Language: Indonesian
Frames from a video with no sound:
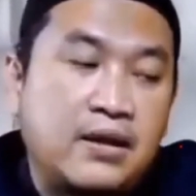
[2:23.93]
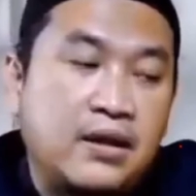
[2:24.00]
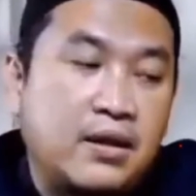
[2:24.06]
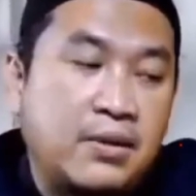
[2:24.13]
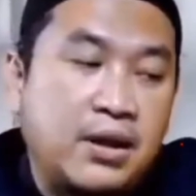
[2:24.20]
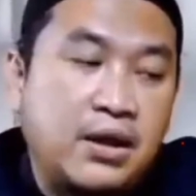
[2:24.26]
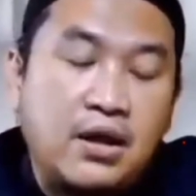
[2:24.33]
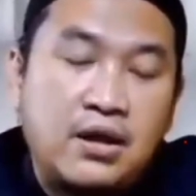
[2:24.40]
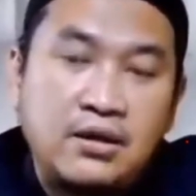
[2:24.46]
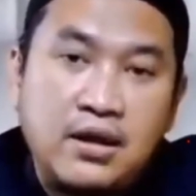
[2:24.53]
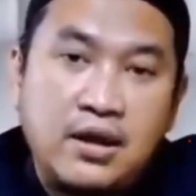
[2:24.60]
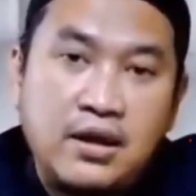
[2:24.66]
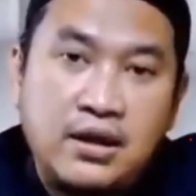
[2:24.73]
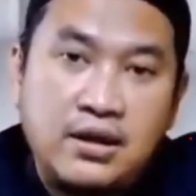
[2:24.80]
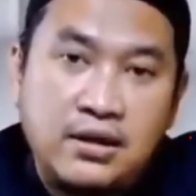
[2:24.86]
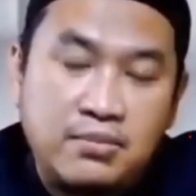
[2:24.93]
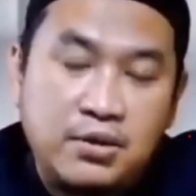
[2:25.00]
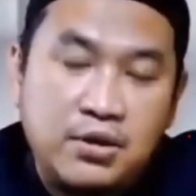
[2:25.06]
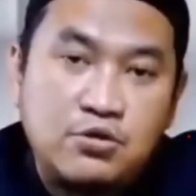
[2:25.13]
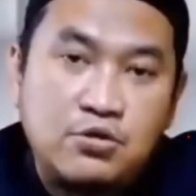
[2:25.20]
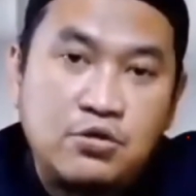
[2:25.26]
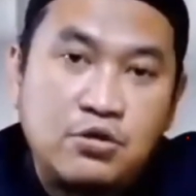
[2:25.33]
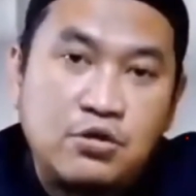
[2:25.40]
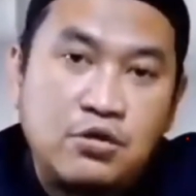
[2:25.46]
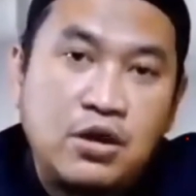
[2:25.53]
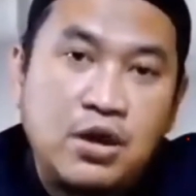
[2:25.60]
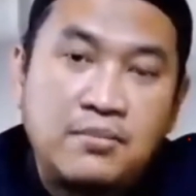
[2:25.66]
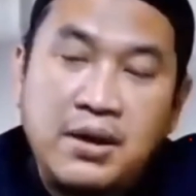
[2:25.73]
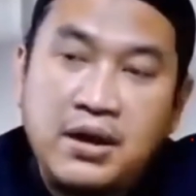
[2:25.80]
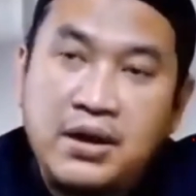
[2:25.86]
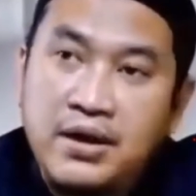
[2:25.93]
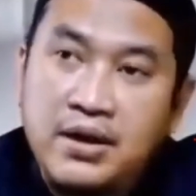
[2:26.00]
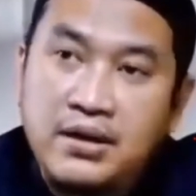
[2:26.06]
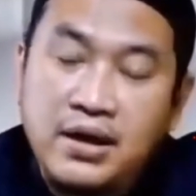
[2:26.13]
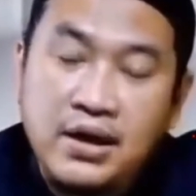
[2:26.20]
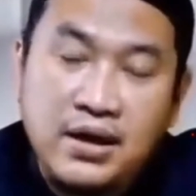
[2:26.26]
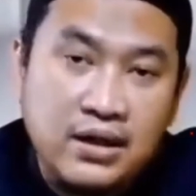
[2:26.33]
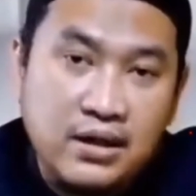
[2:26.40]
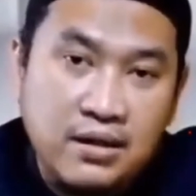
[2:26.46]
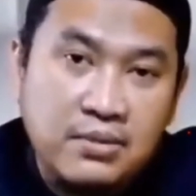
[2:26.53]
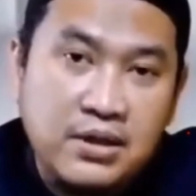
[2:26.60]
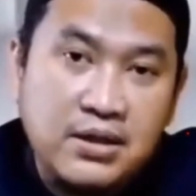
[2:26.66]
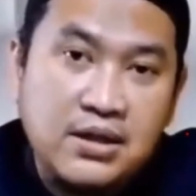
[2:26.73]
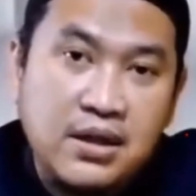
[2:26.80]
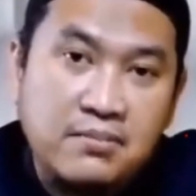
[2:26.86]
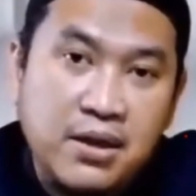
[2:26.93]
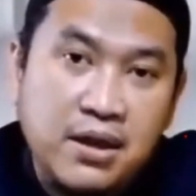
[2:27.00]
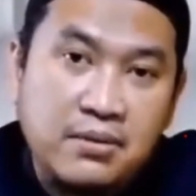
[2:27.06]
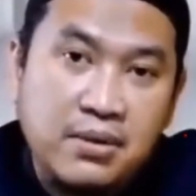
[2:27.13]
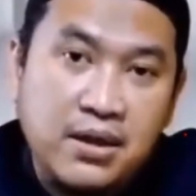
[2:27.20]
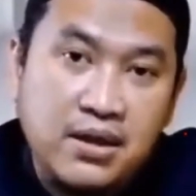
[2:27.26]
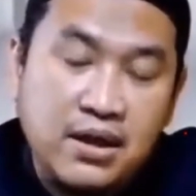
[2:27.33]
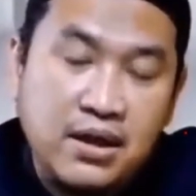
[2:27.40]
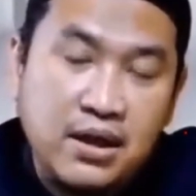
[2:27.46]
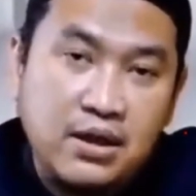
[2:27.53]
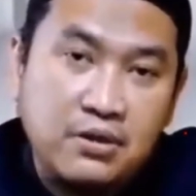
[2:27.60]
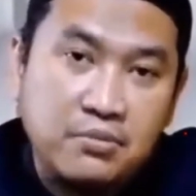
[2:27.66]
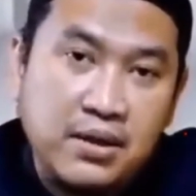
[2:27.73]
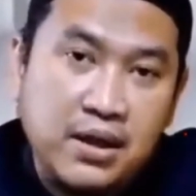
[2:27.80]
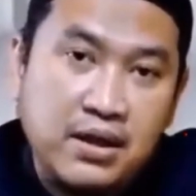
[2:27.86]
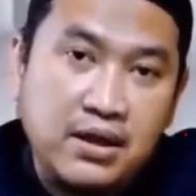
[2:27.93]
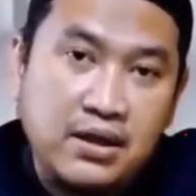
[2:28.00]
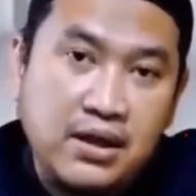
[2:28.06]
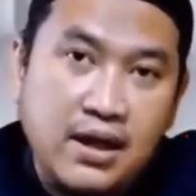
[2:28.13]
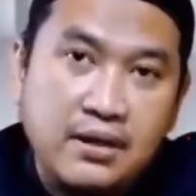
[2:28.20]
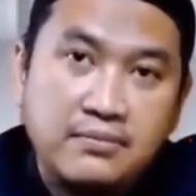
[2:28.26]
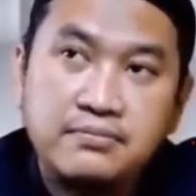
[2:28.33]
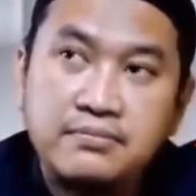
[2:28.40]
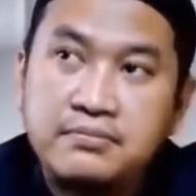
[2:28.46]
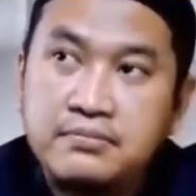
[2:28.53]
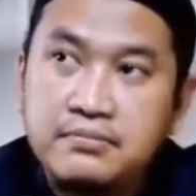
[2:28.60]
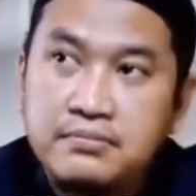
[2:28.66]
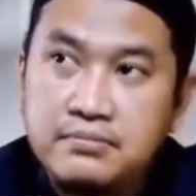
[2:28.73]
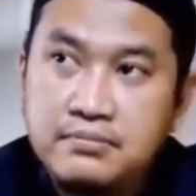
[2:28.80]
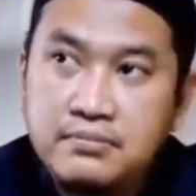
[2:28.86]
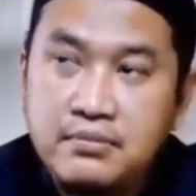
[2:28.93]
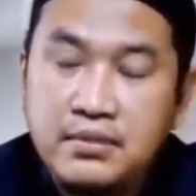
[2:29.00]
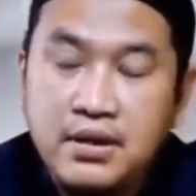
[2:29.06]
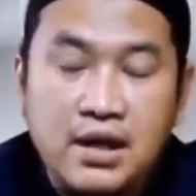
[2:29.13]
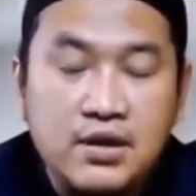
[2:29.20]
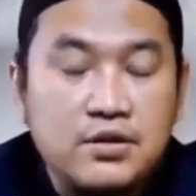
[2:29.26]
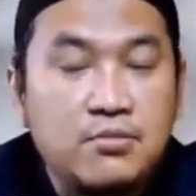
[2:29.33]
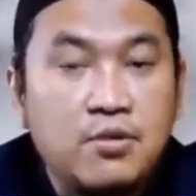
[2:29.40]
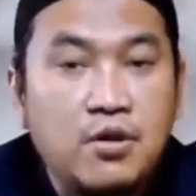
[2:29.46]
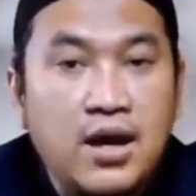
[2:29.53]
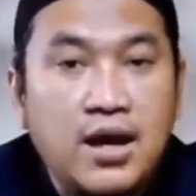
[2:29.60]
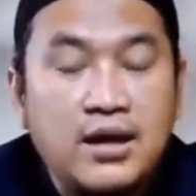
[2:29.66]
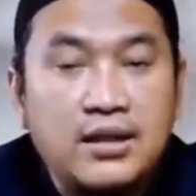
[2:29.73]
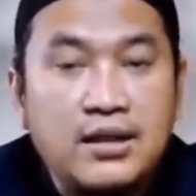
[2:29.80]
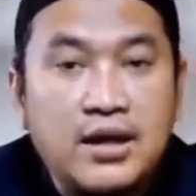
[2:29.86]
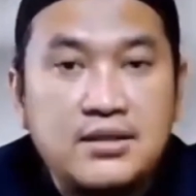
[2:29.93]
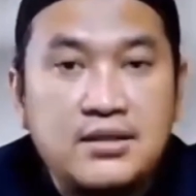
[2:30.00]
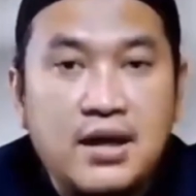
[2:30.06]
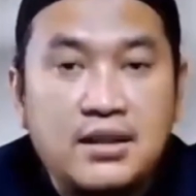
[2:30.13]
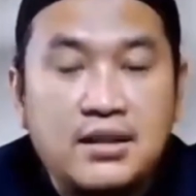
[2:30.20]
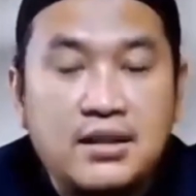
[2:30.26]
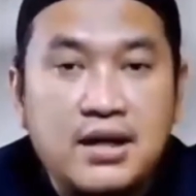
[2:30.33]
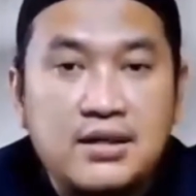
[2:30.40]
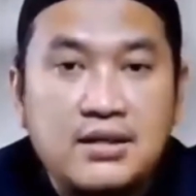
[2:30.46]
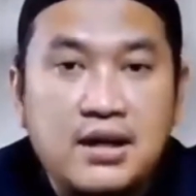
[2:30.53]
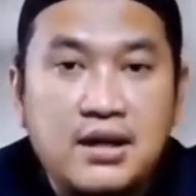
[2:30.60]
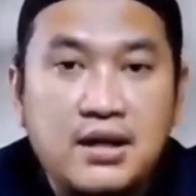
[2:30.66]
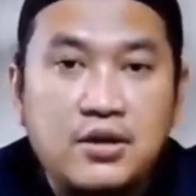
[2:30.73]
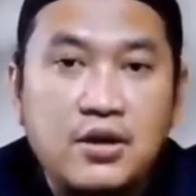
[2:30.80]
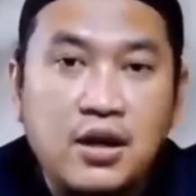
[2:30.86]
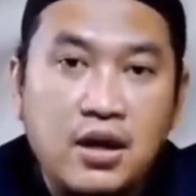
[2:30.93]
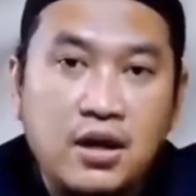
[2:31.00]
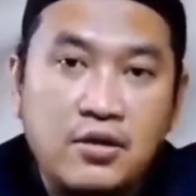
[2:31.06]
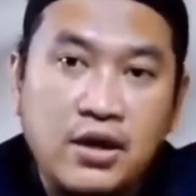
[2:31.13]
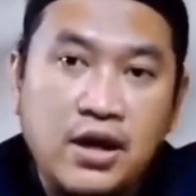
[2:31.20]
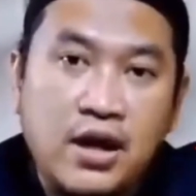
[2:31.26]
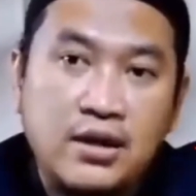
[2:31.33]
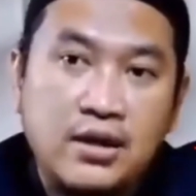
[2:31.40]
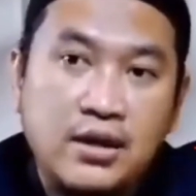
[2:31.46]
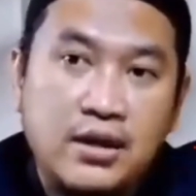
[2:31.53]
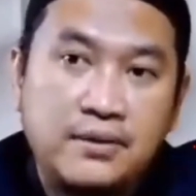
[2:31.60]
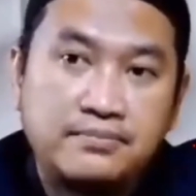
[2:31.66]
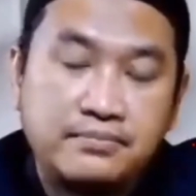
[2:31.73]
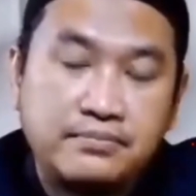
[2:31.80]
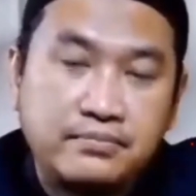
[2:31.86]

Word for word: Kepada Allah kita bersyukur, kepada Allah kita bersabar pada kehidupan kita, dan semoga kita senantiasa ditolong oleh Allah